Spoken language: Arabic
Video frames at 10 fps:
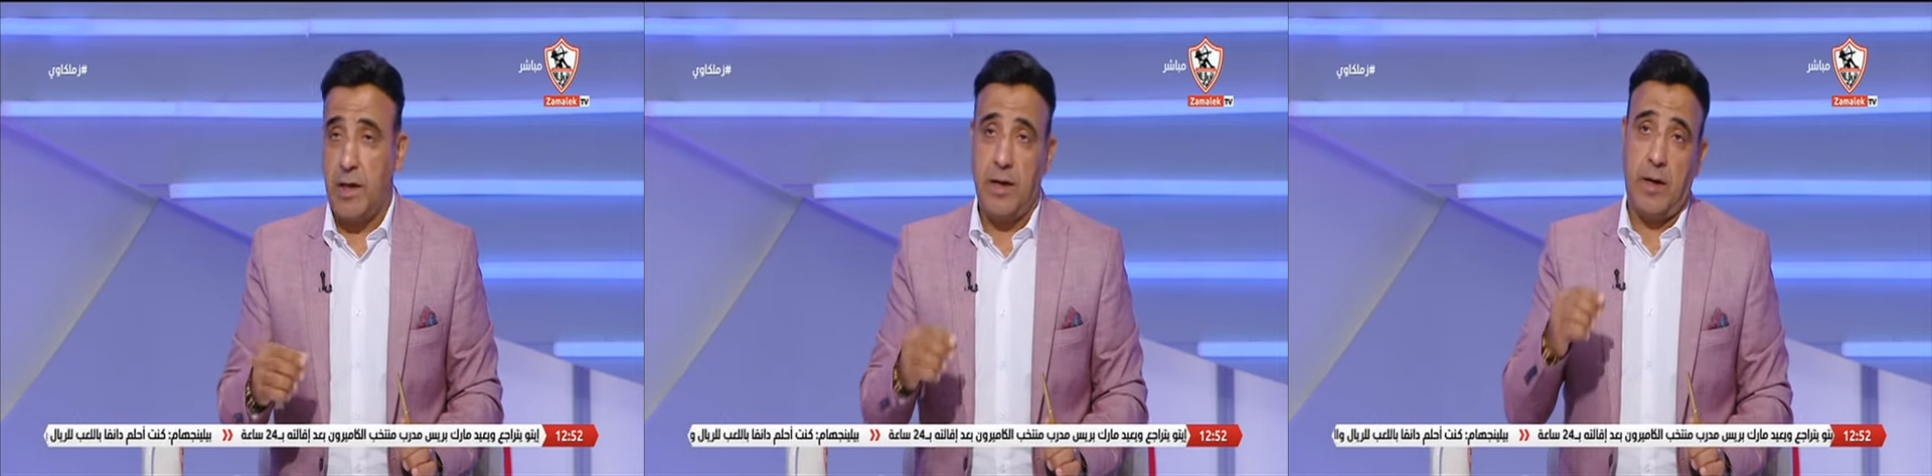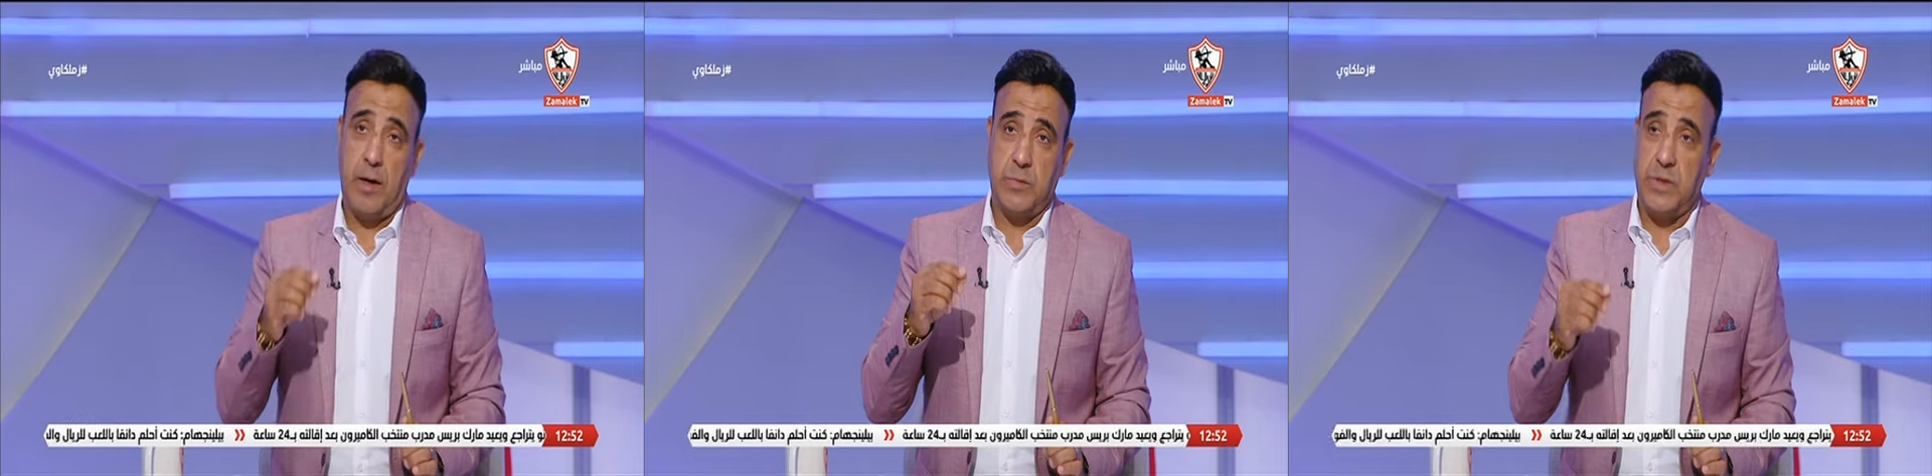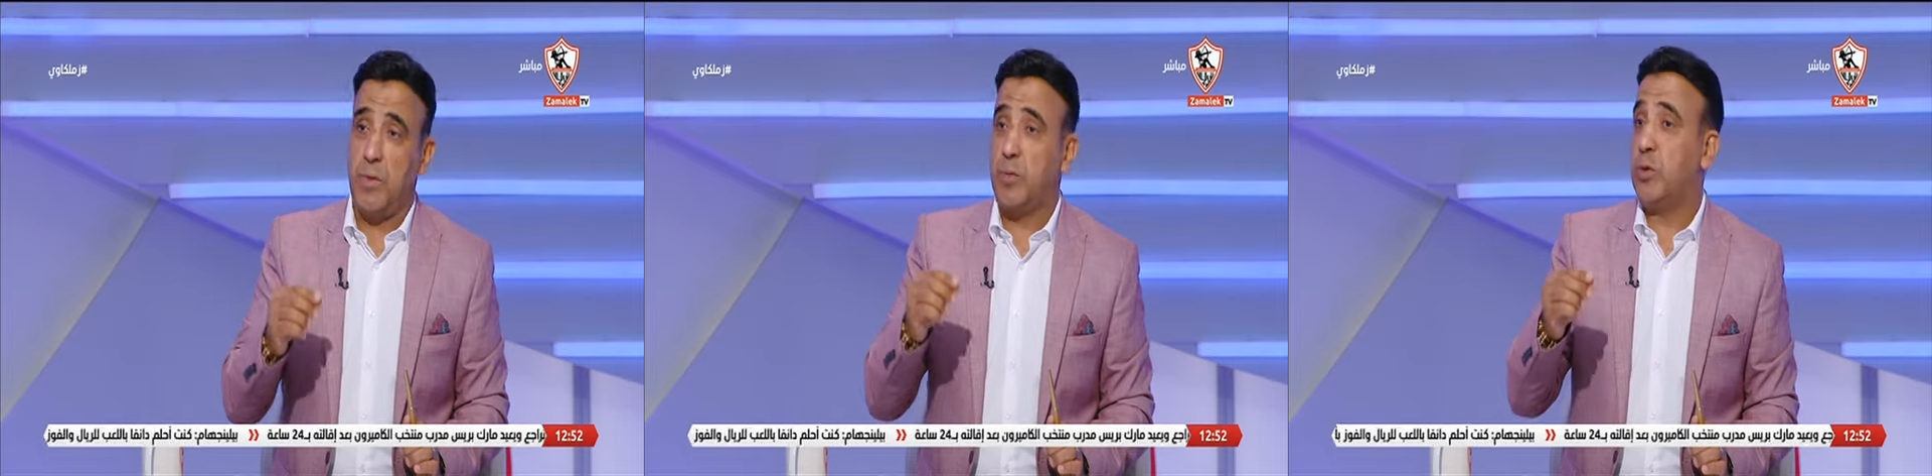انا
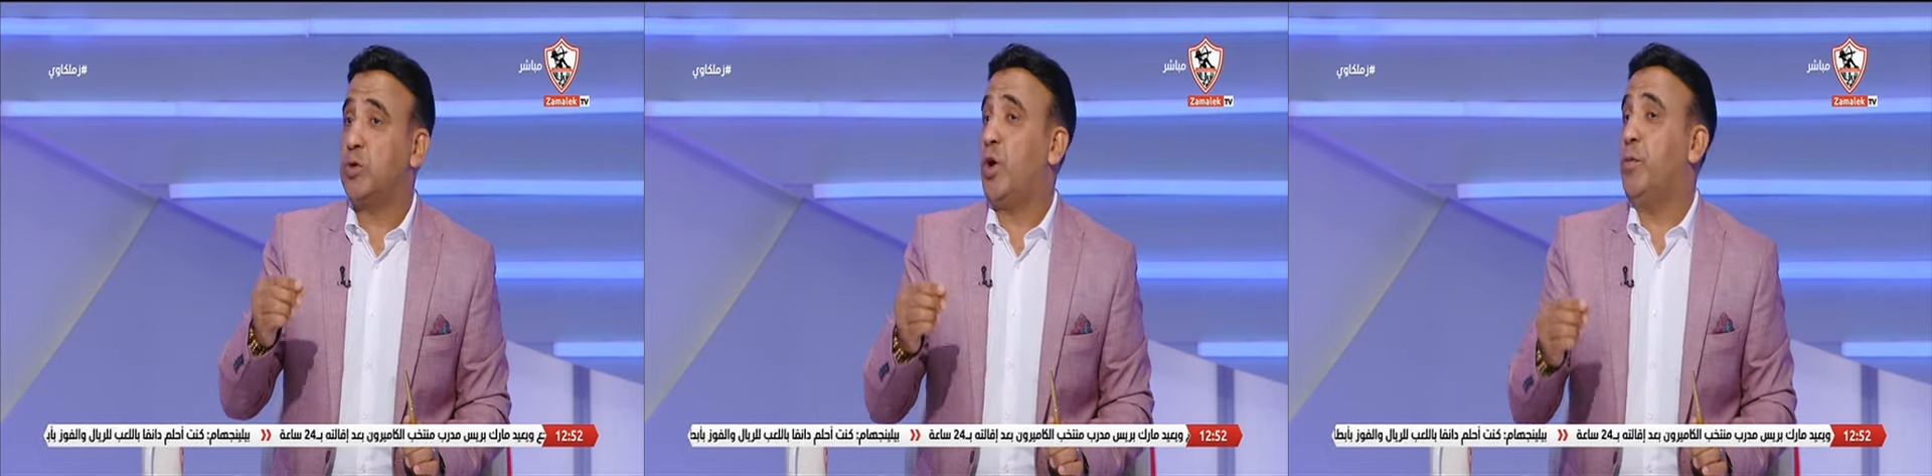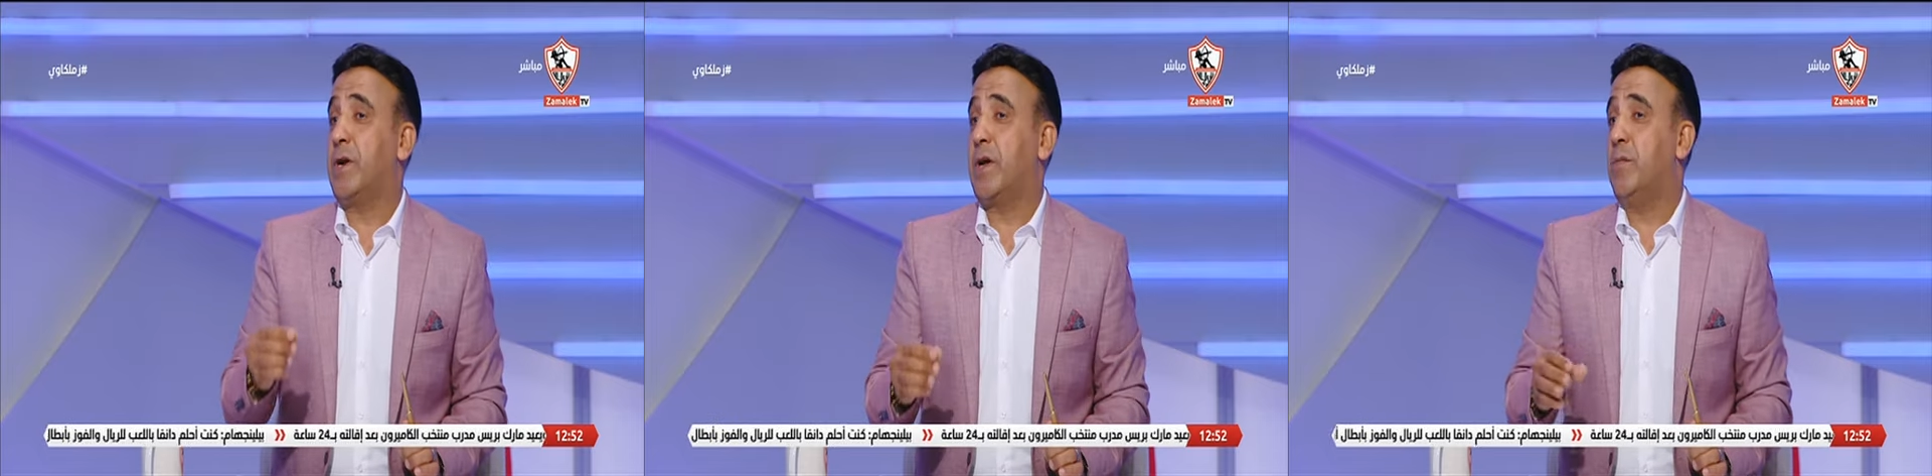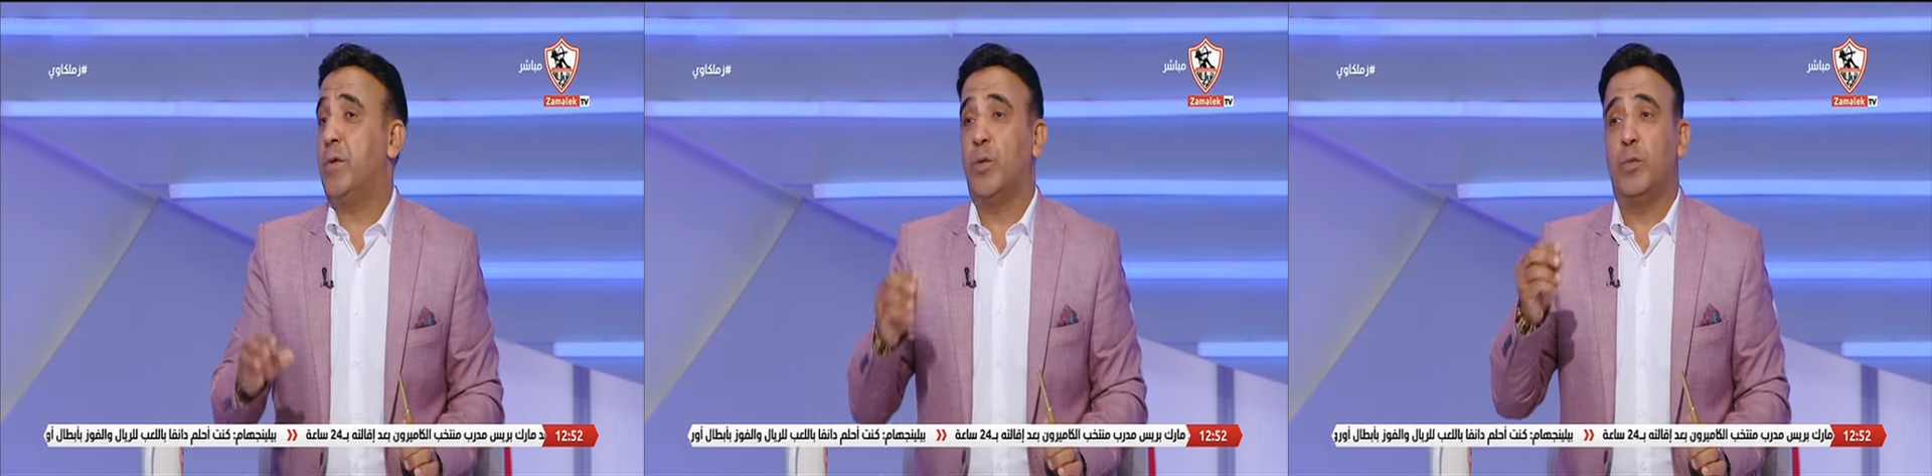مسميها بطوله عمر
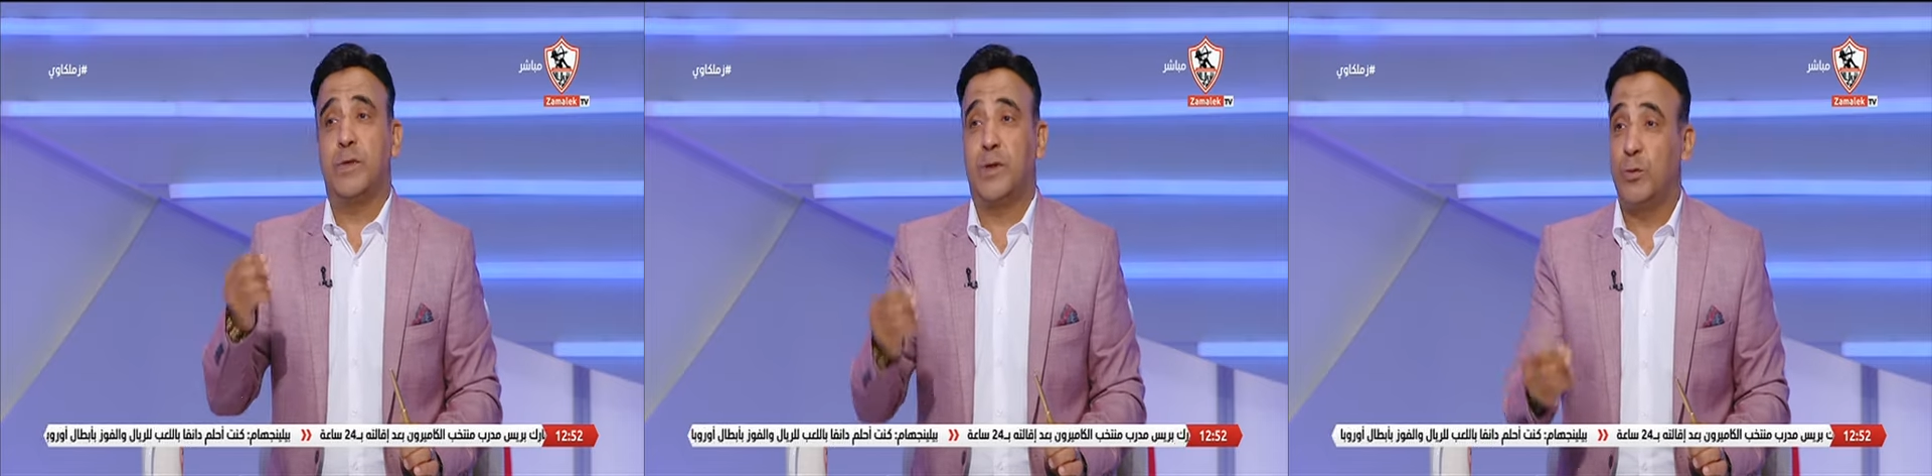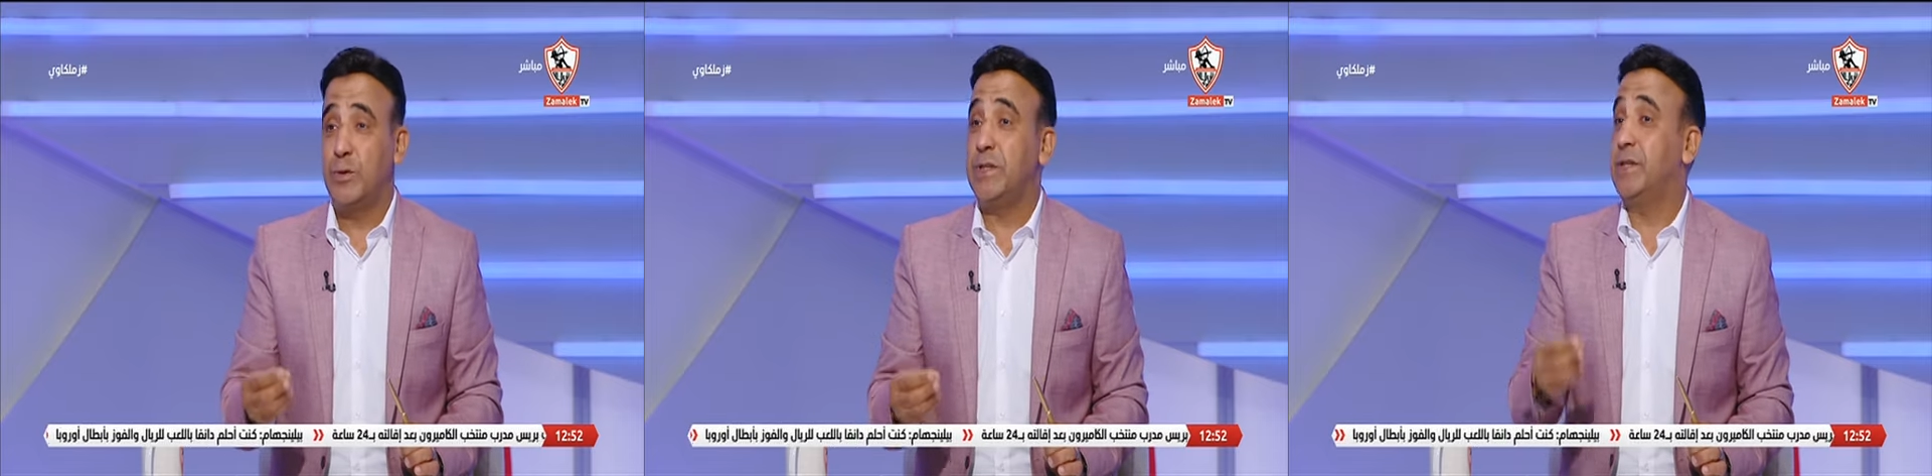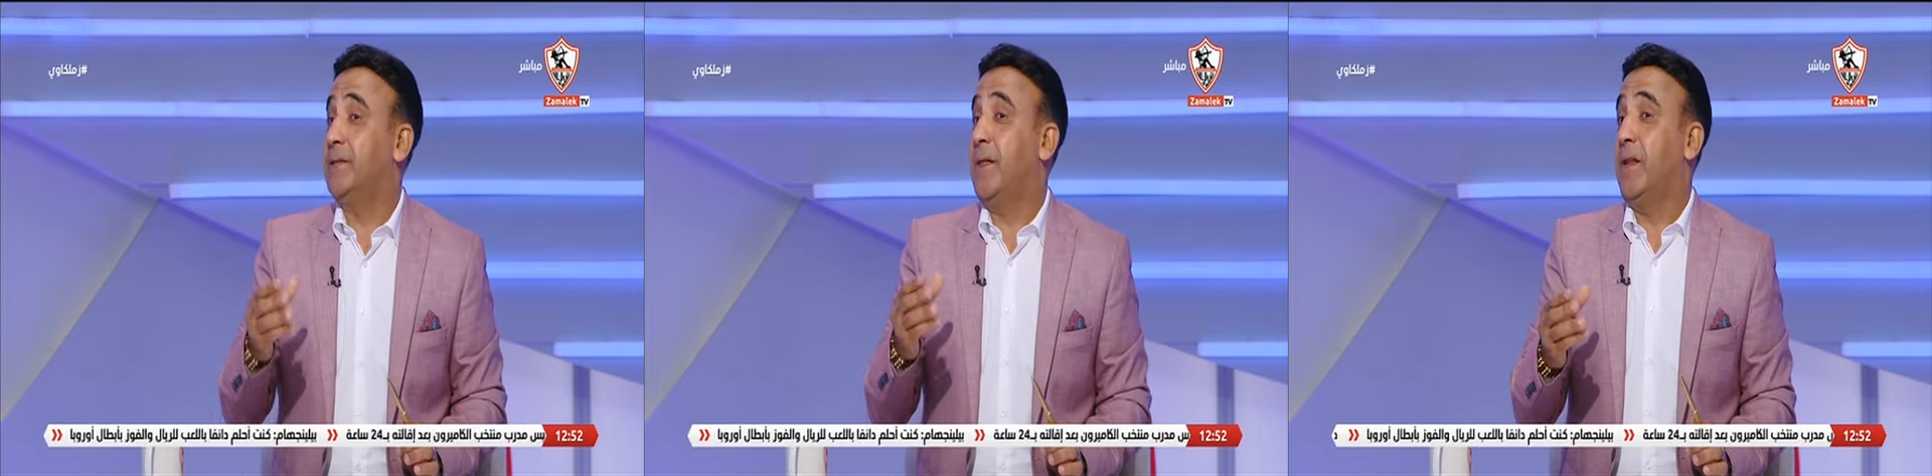جابر والمسلوسي